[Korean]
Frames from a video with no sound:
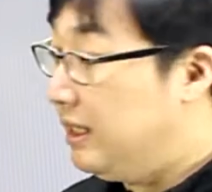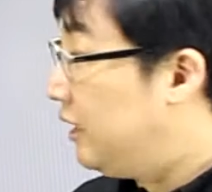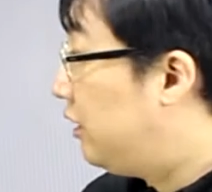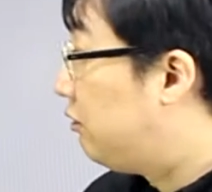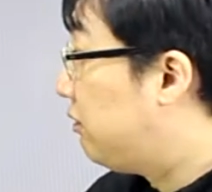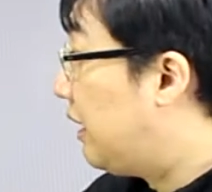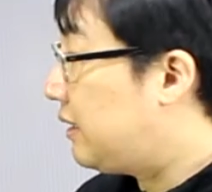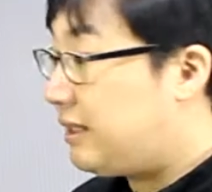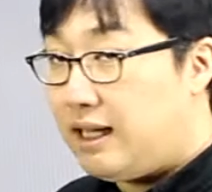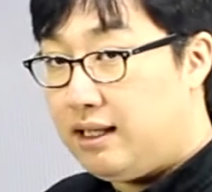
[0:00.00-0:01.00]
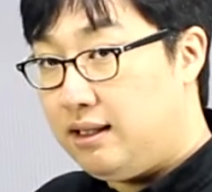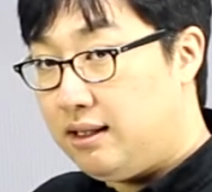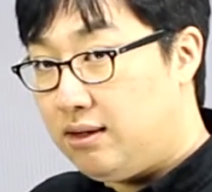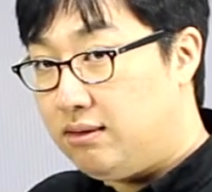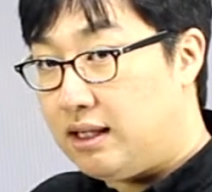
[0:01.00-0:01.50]
이 두 개의 차이
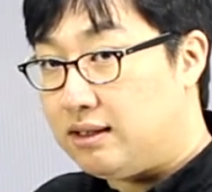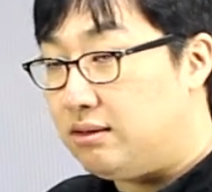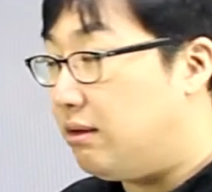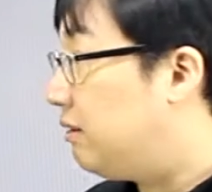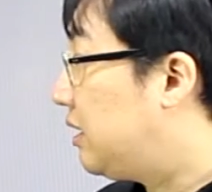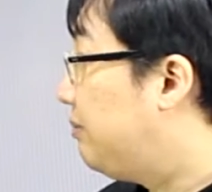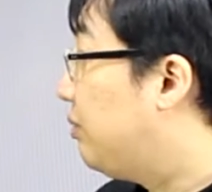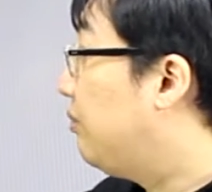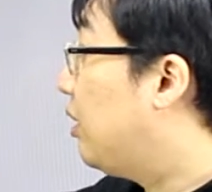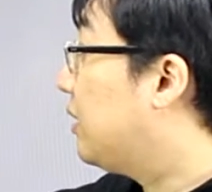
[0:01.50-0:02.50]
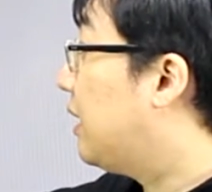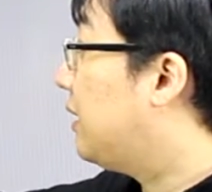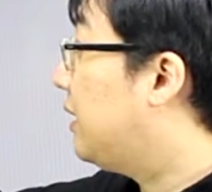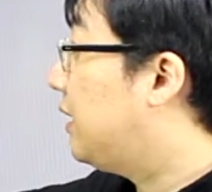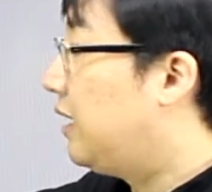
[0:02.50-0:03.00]
기억나시죠?
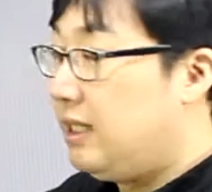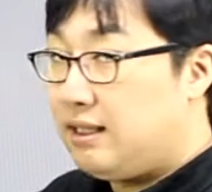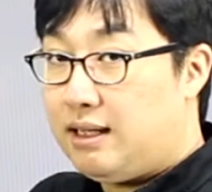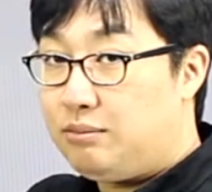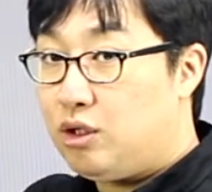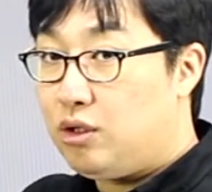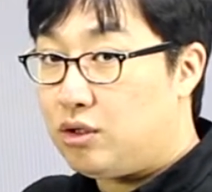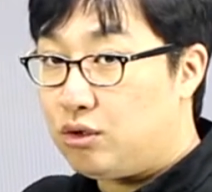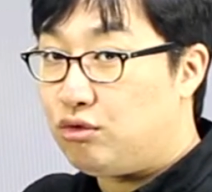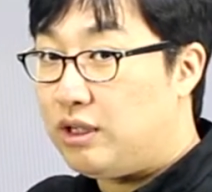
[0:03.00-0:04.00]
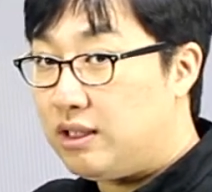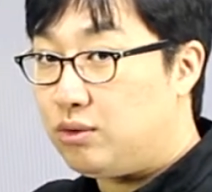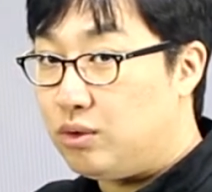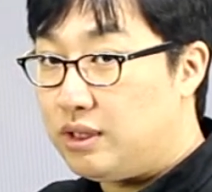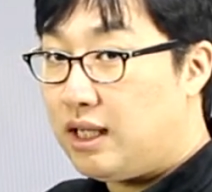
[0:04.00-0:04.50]
신분명사는 남성, 여성 두 가지가
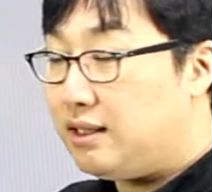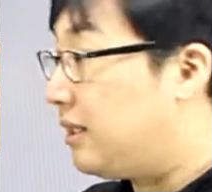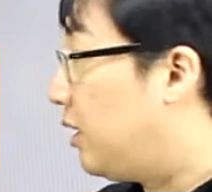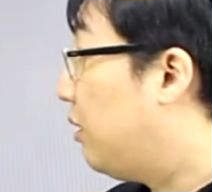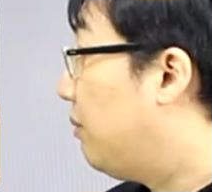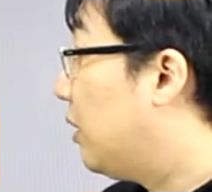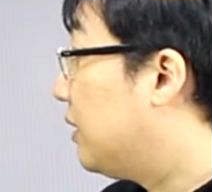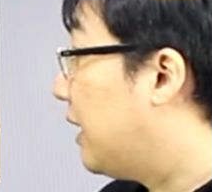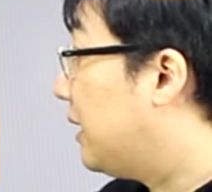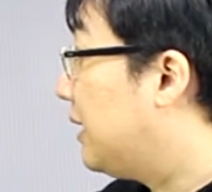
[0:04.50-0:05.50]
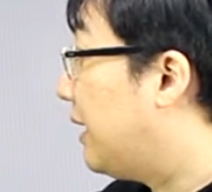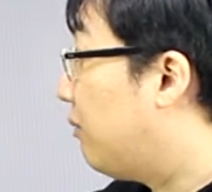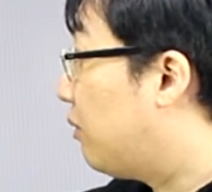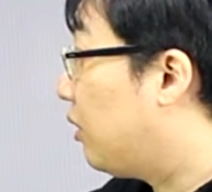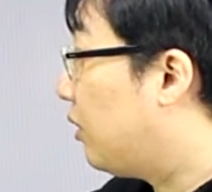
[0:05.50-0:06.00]
존재하는데요. 명사는
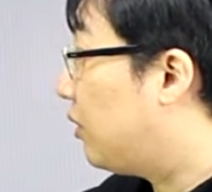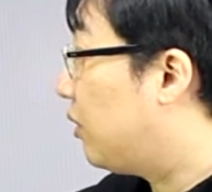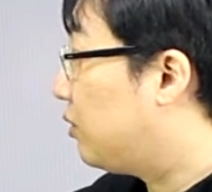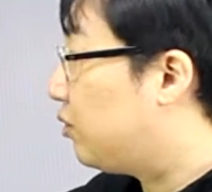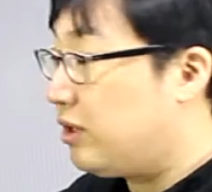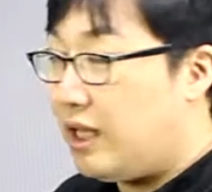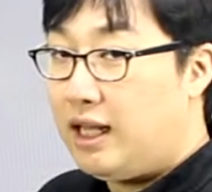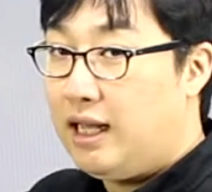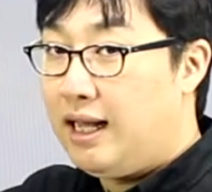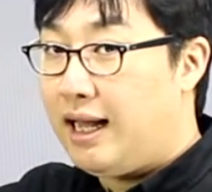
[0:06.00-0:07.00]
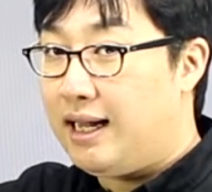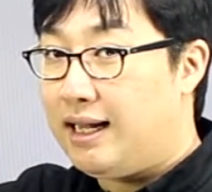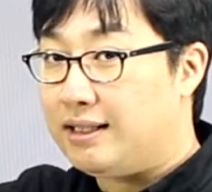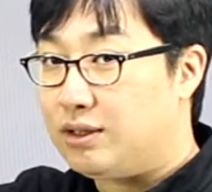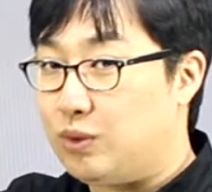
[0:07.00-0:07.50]
남성, 여성 중에 한
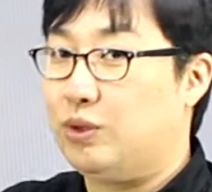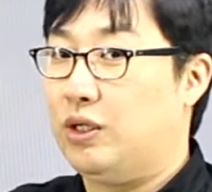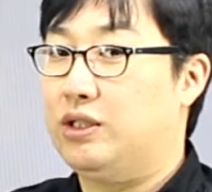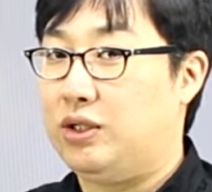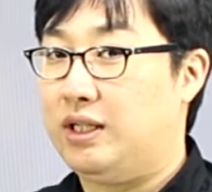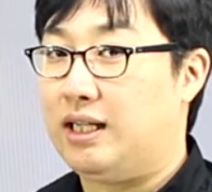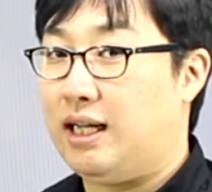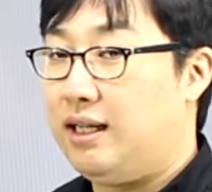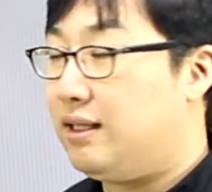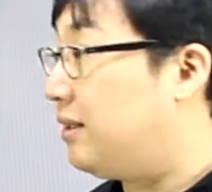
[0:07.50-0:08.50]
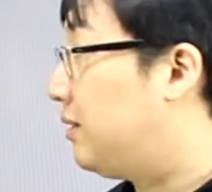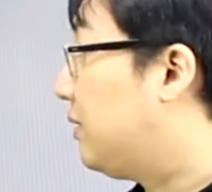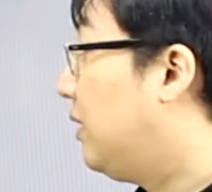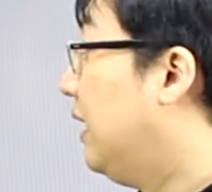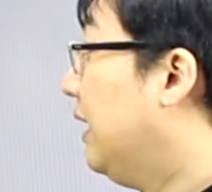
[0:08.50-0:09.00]
가지로 정해져 있다.
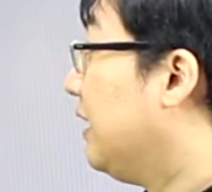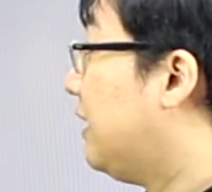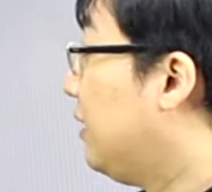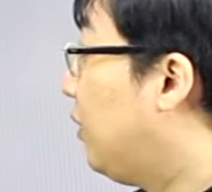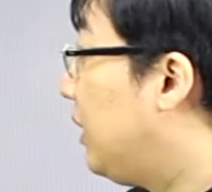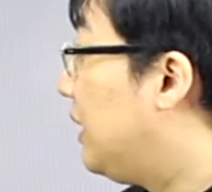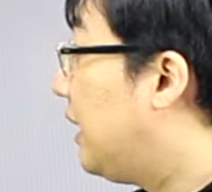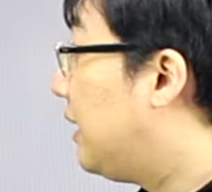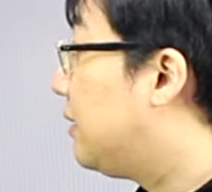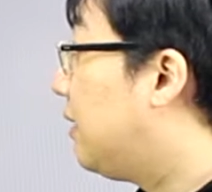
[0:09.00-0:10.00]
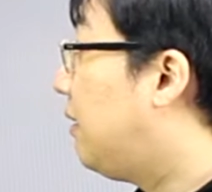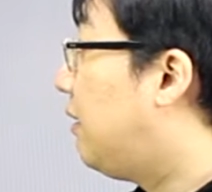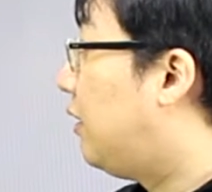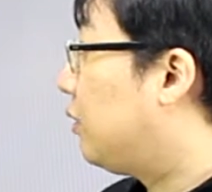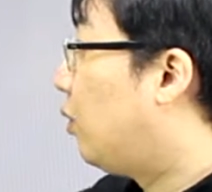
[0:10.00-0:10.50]
그렇죠? 그로
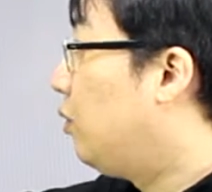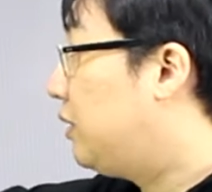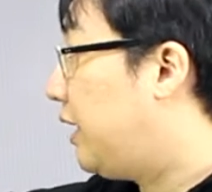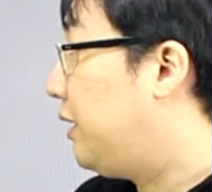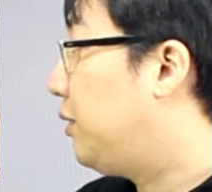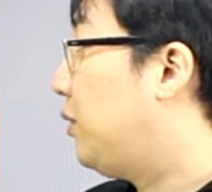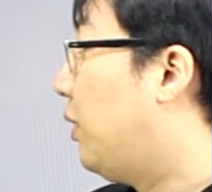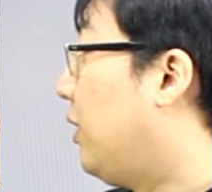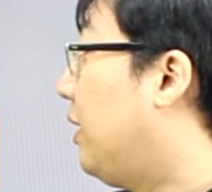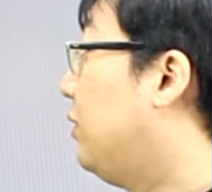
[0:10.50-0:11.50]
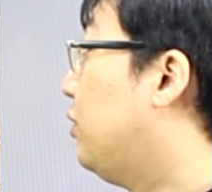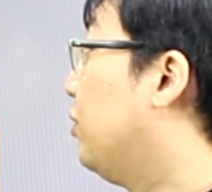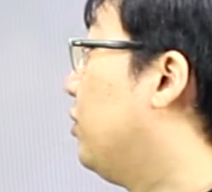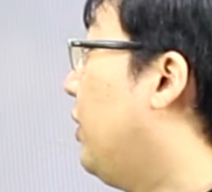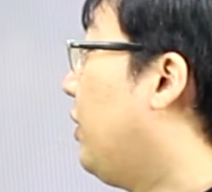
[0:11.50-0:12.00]
인해서 동사에도 영향을
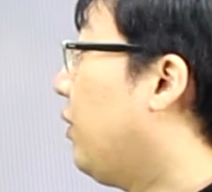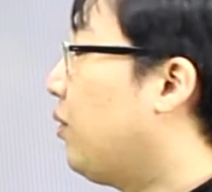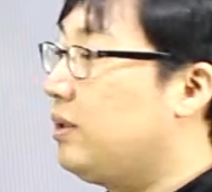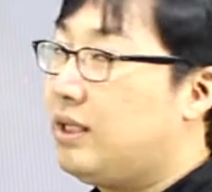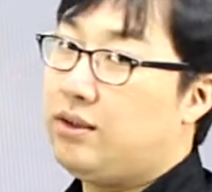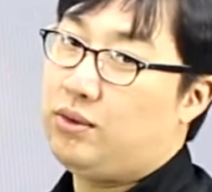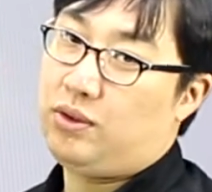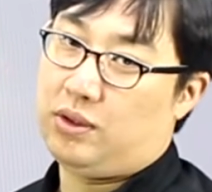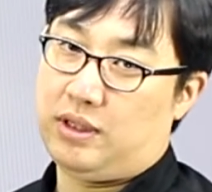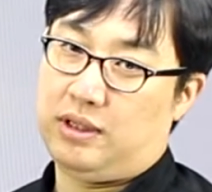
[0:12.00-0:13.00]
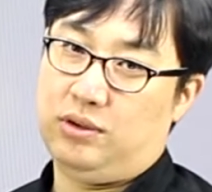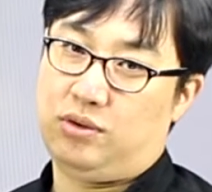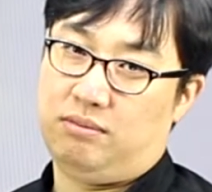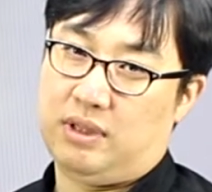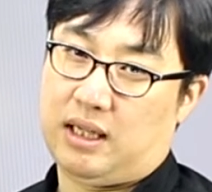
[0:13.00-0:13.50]
주고요. 형용사에도 영향을
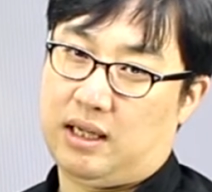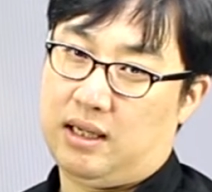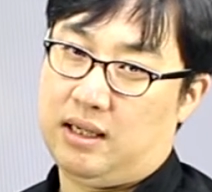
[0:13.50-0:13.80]
줍니다.